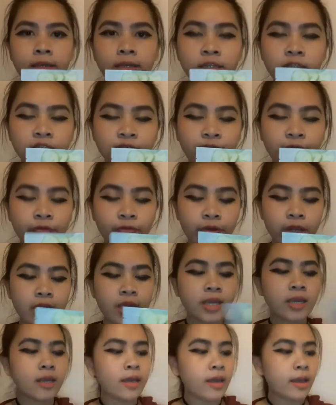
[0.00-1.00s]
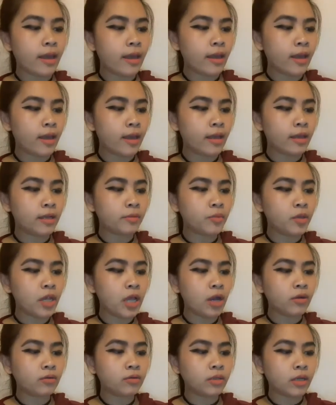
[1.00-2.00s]
eh, NS Free and
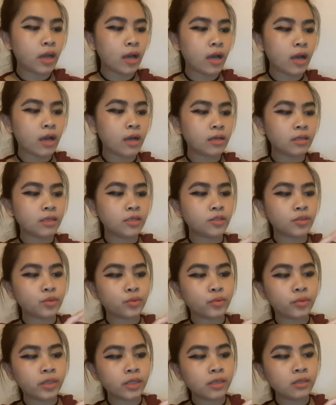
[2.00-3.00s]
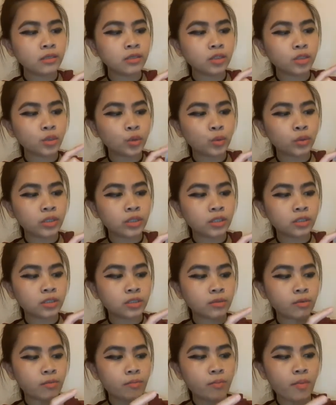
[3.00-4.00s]
nabili ako ng It's Real
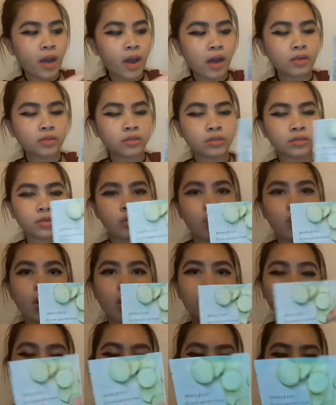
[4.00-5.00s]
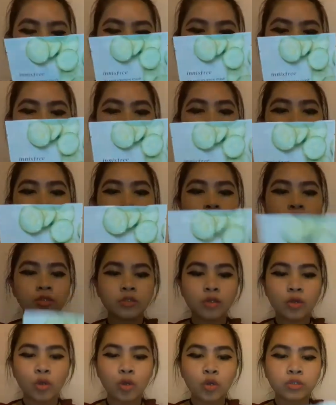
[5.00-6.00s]
Squish Mask Cucumber.
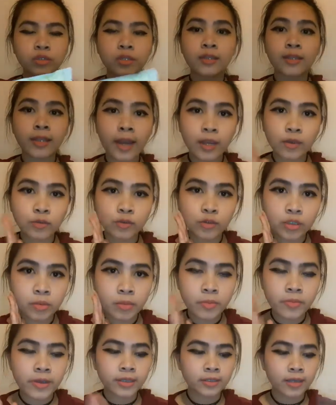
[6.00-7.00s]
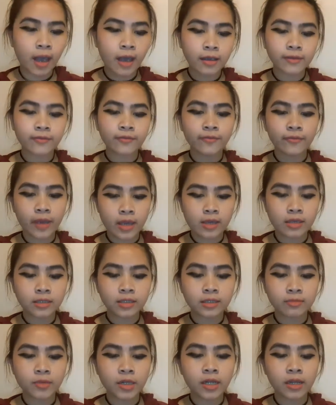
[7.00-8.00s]
So, tatry ko to siya mamaya sa aking
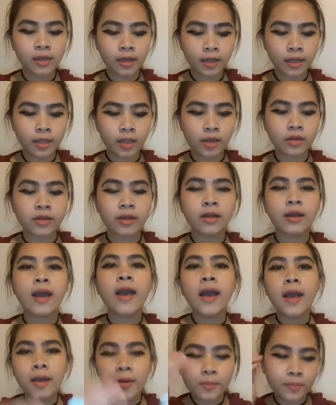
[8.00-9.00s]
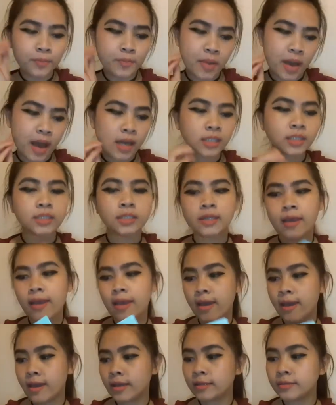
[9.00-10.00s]
face. Maglalagay tayo ng mask
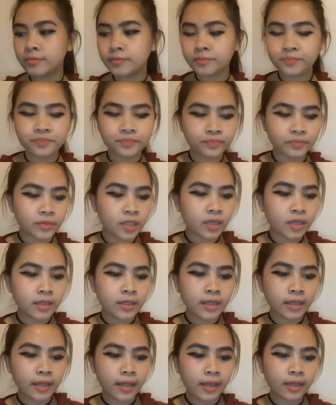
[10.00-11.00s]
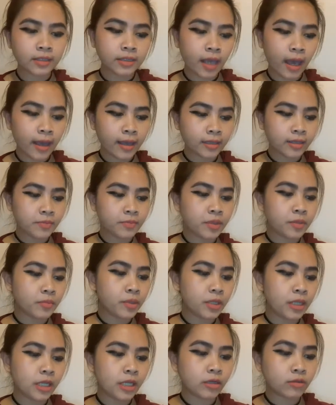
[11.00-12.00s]
and The next item na
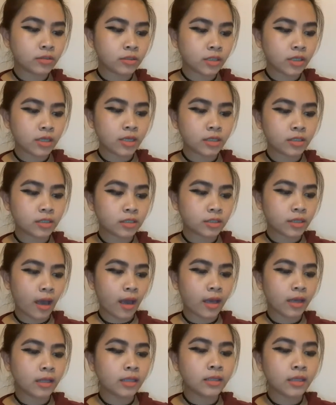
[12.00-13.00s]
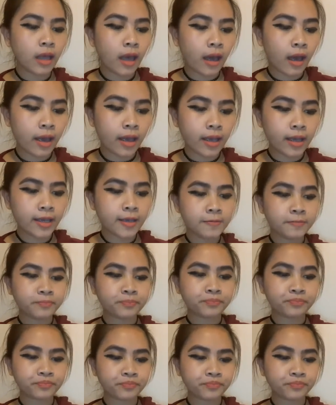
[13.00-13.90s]
binili ko sa Yes Style ay